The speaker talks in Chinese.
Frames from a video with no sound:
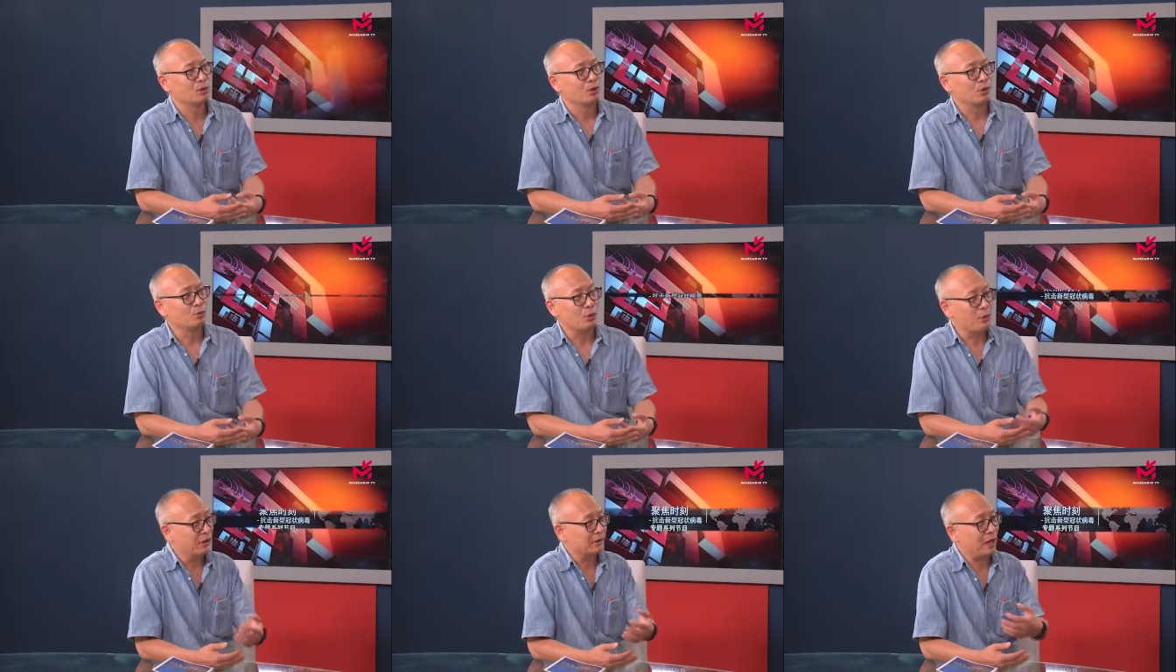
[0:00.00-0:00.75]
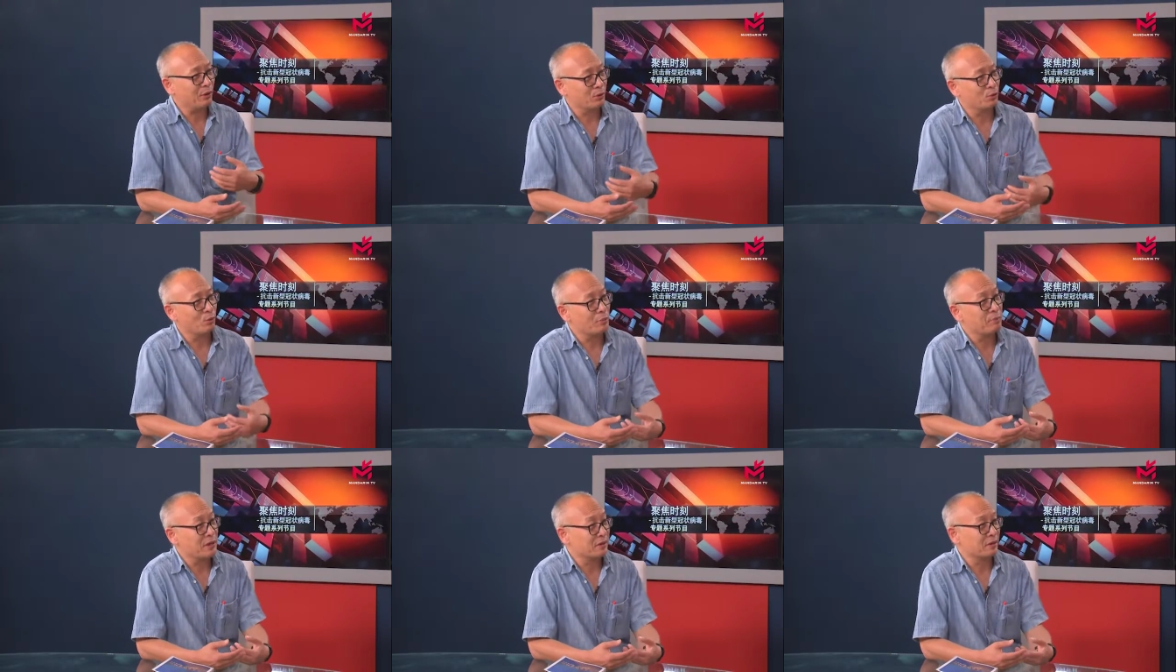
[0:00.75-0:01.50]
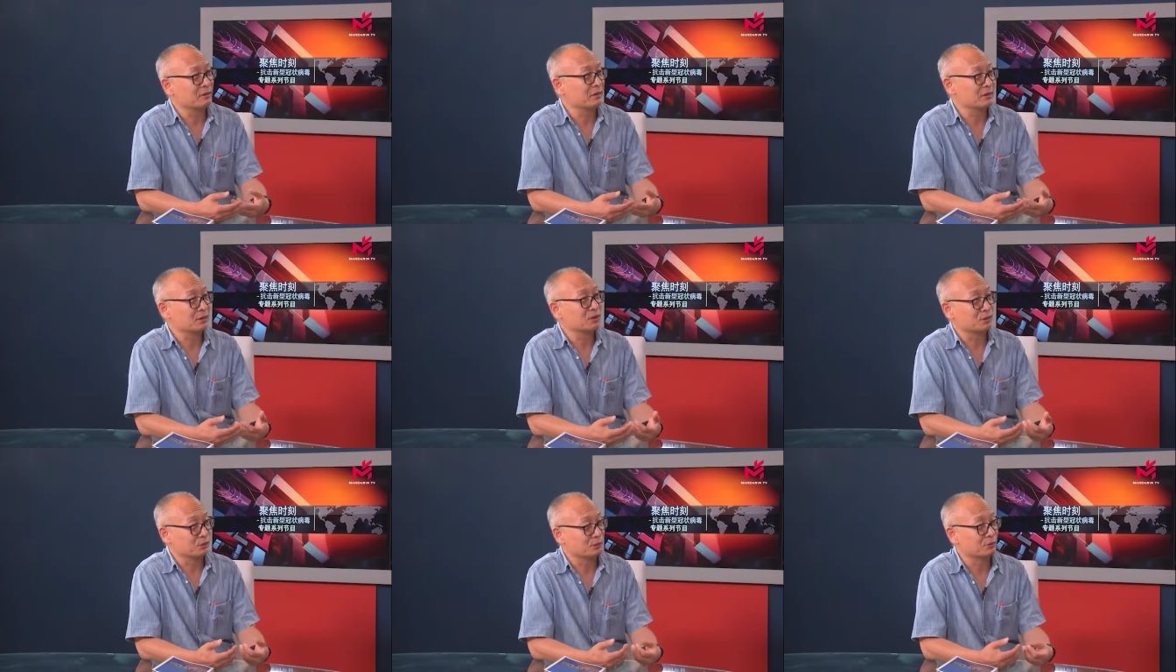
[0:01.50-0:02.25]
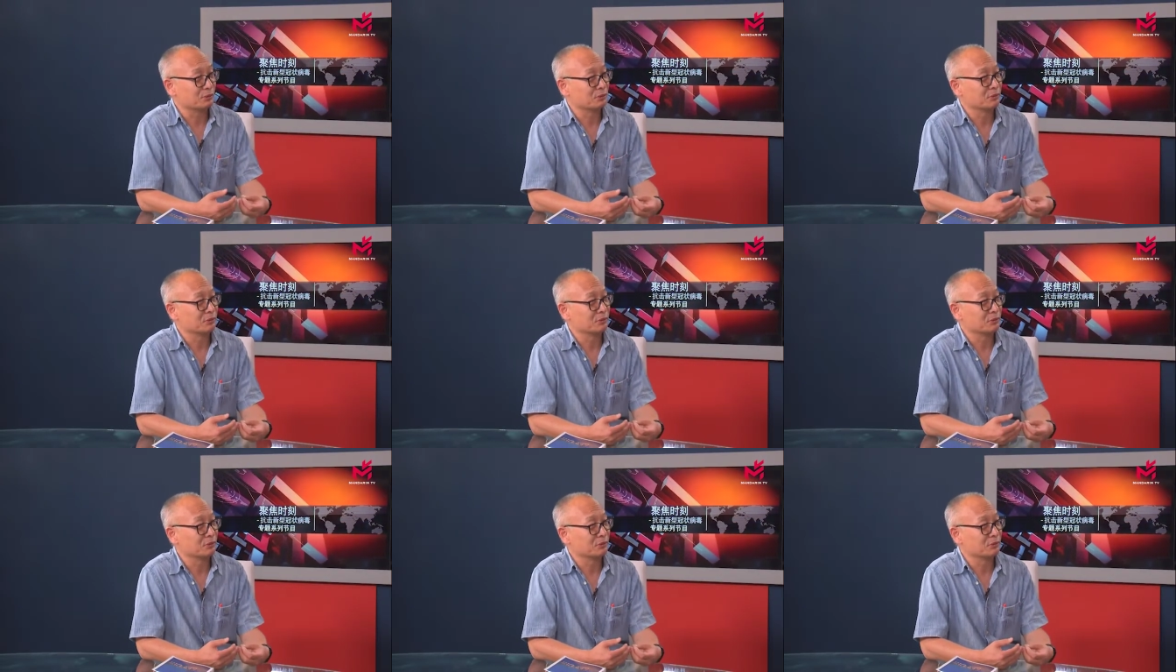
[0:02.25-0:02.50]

远远大于我本人的失误。